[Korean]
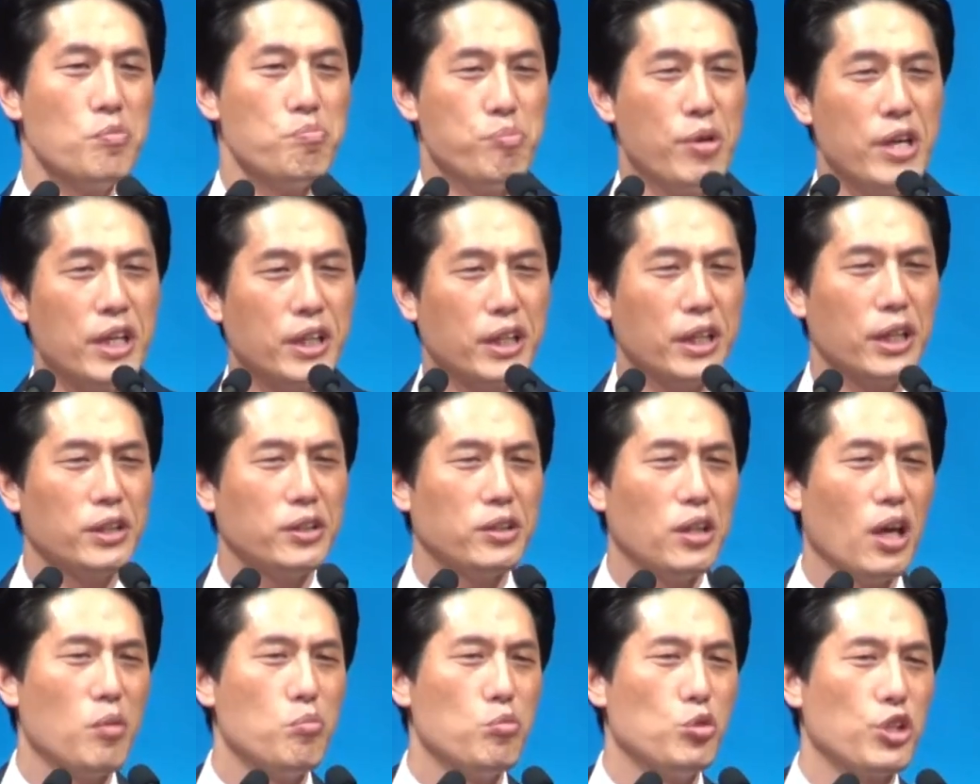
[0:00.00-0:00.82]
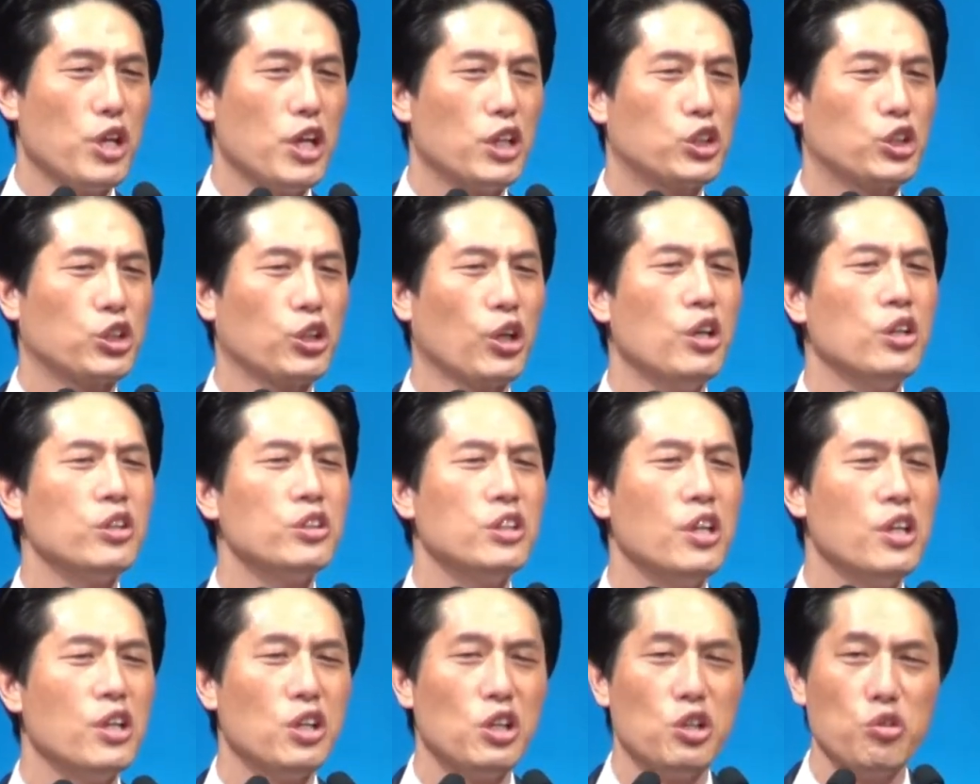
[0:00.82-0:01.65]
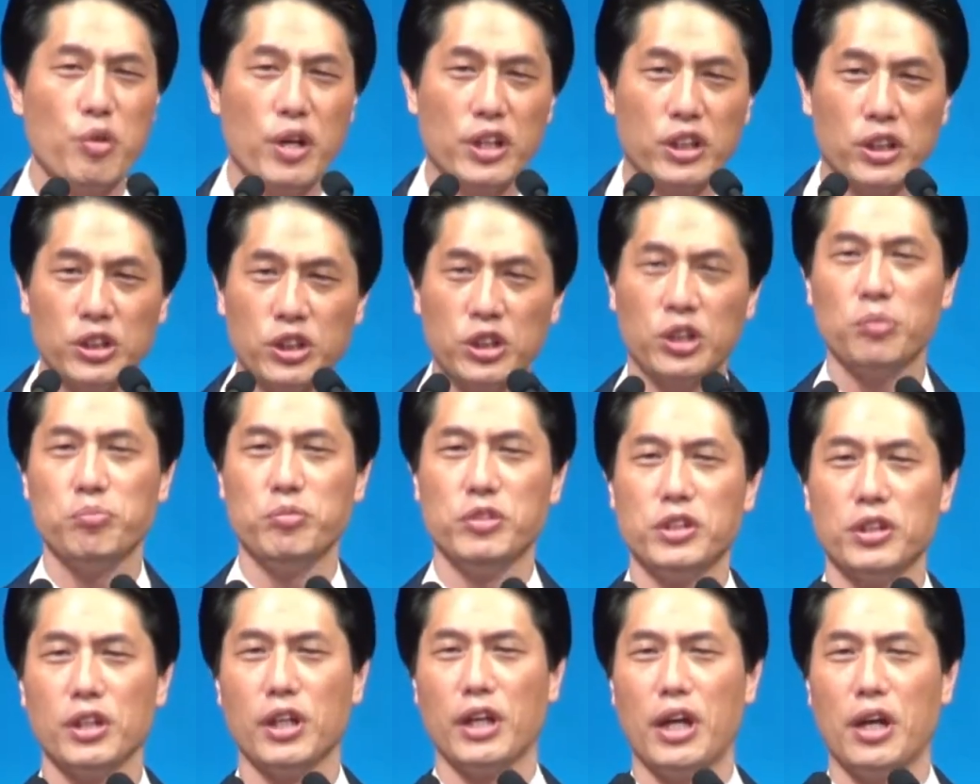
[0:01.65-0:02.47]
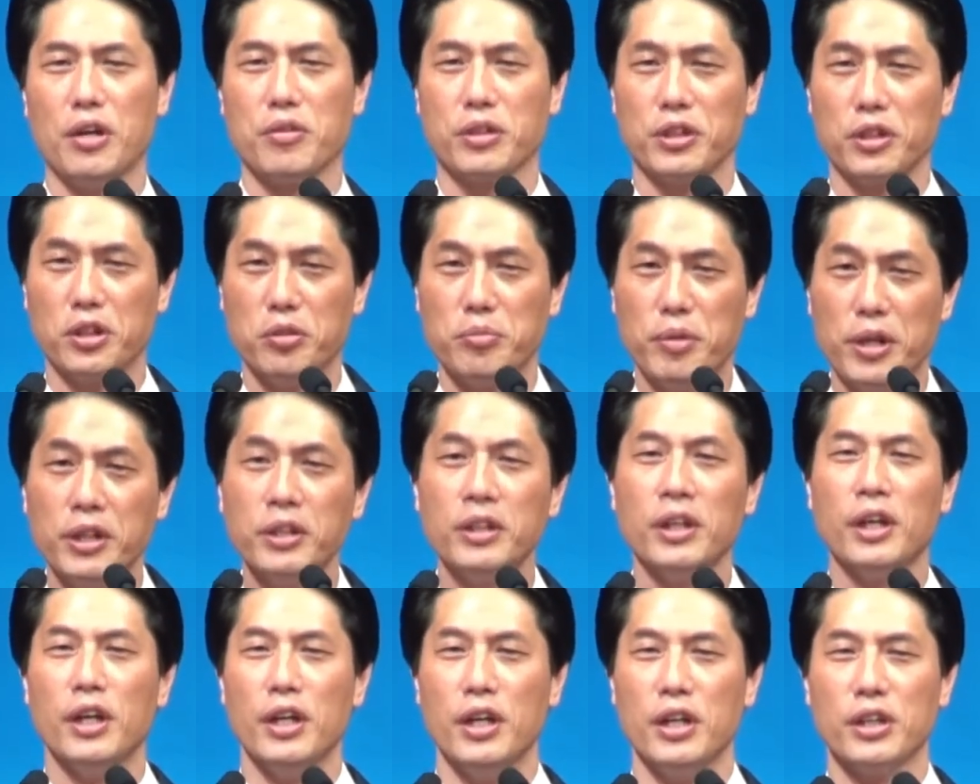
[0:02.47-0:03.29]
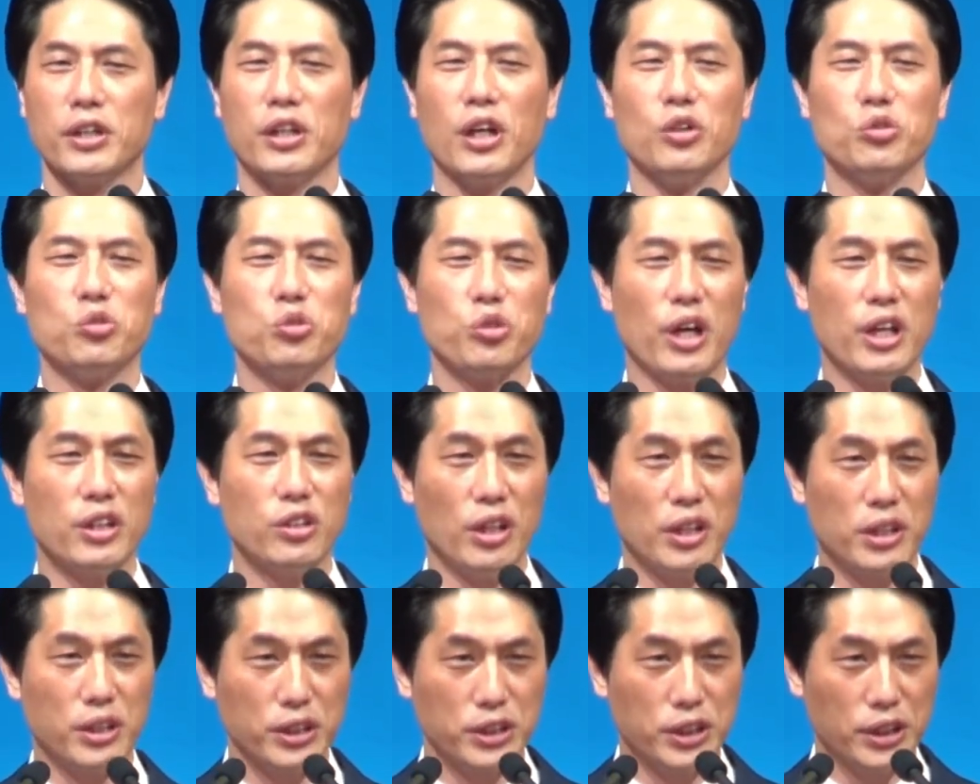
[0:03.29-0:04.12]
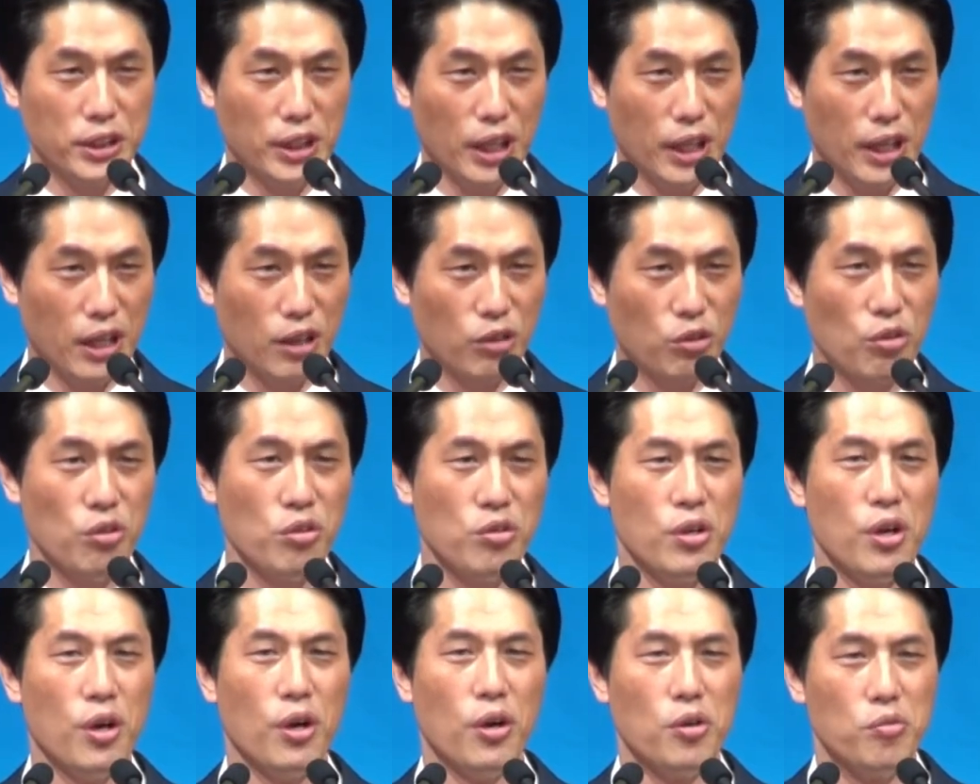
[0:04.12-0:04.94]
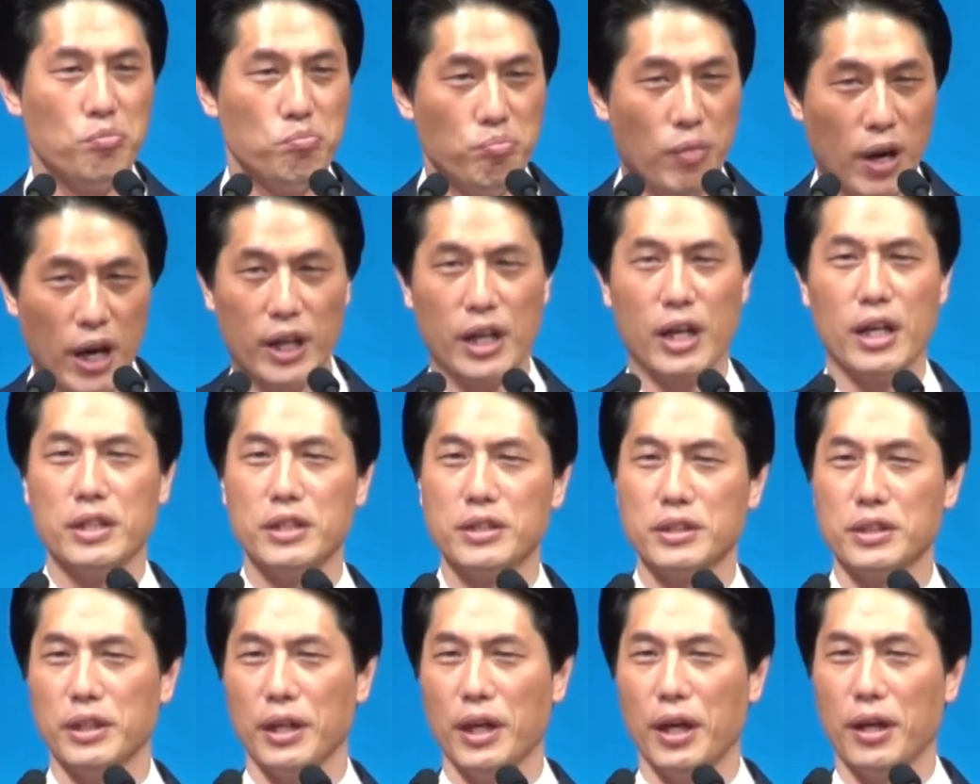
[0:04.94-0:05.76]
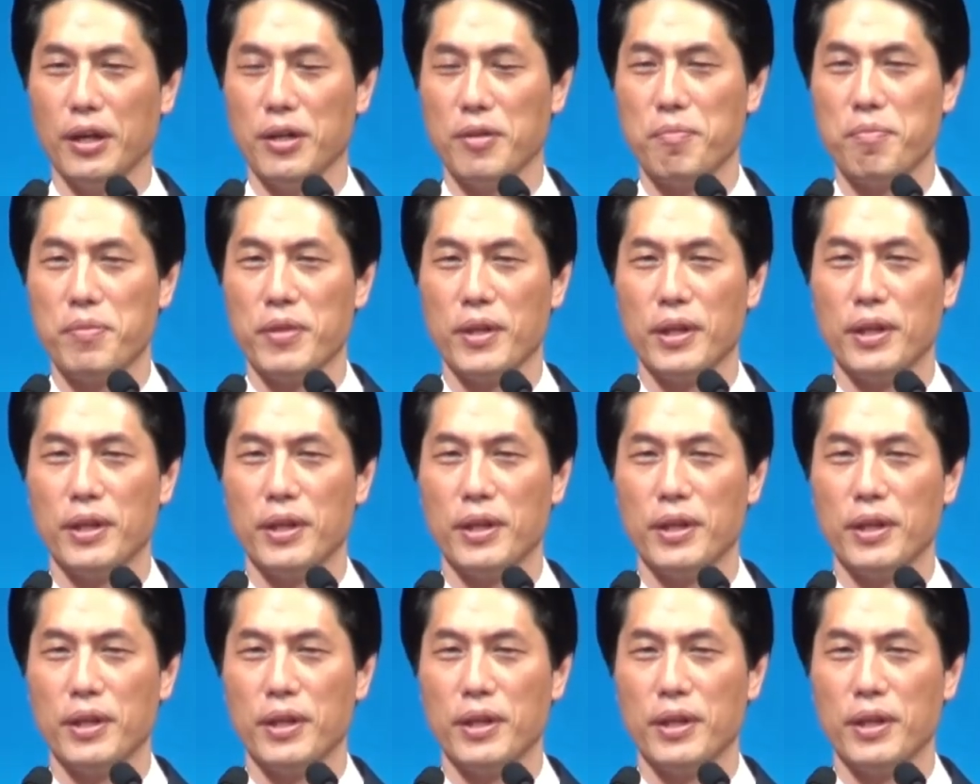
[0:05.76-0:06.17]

믿기 때문에 성령을 위해서 심는 거예요. 그러면 거두게 될 것이다라고 말하는 거예요.